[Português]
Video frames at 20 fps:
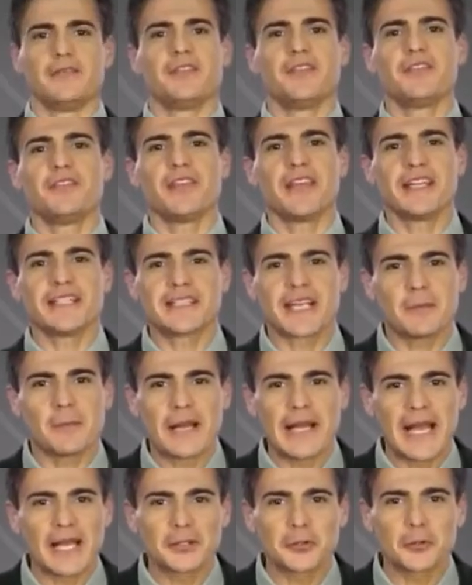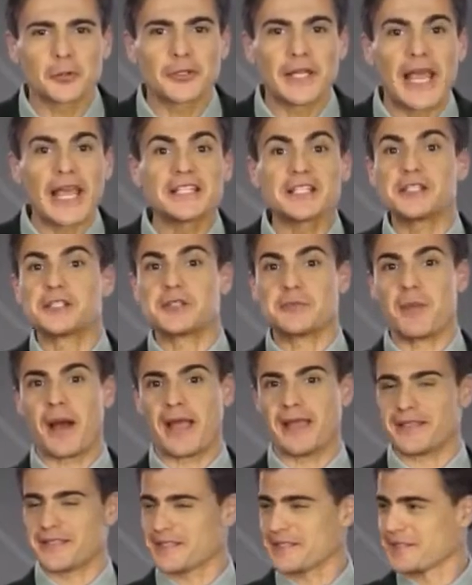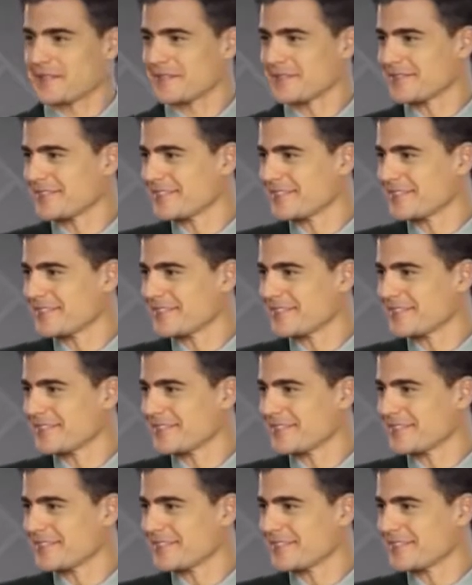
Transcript: Viver e trabalhar no Connect é demais.